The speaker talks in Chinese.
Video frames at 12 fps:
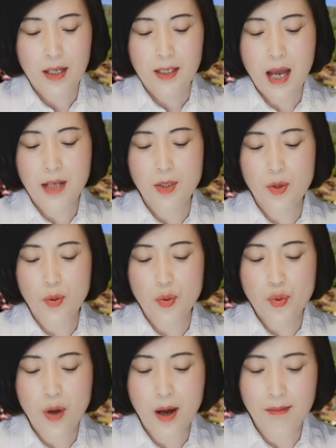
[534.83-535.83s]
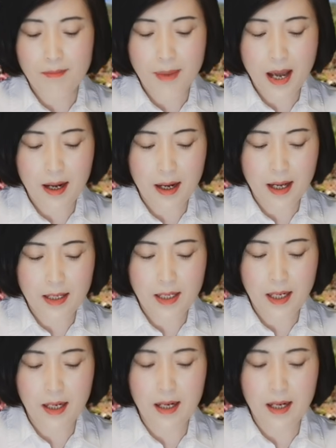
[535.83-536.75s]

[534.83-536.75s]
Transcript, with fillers: 他就创办了这